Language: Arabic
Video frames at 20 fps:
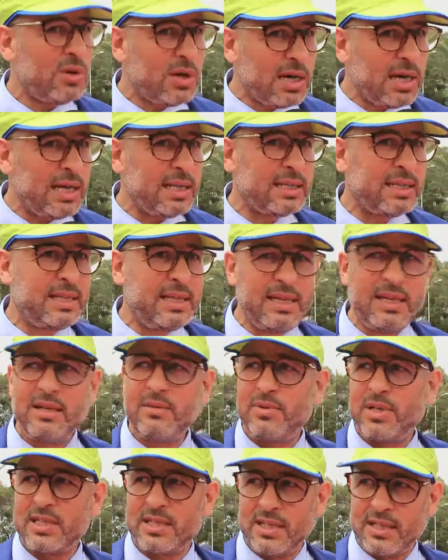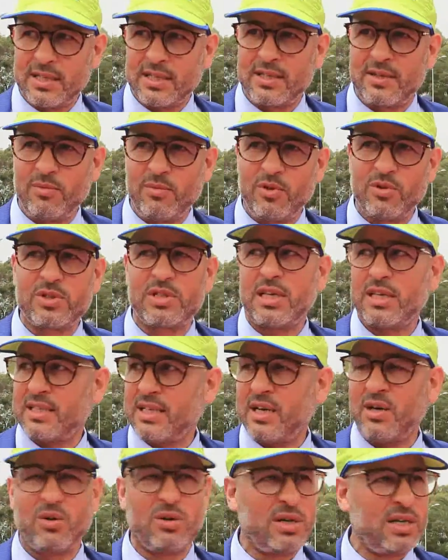قادين باش ينظموا
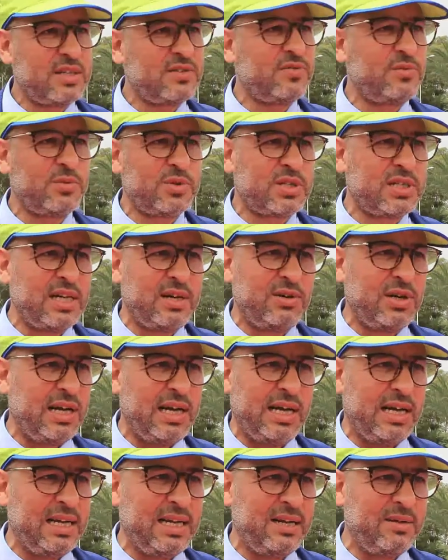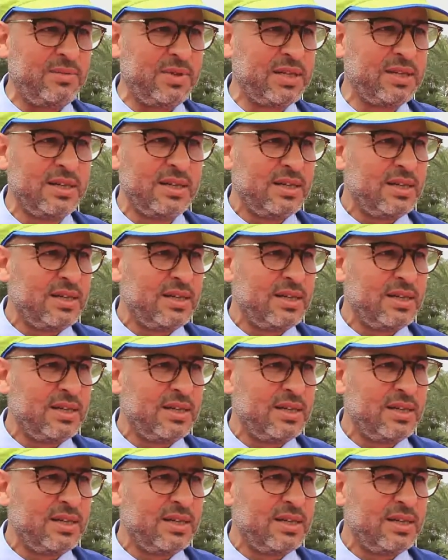تظاهرات في مستوى عالمي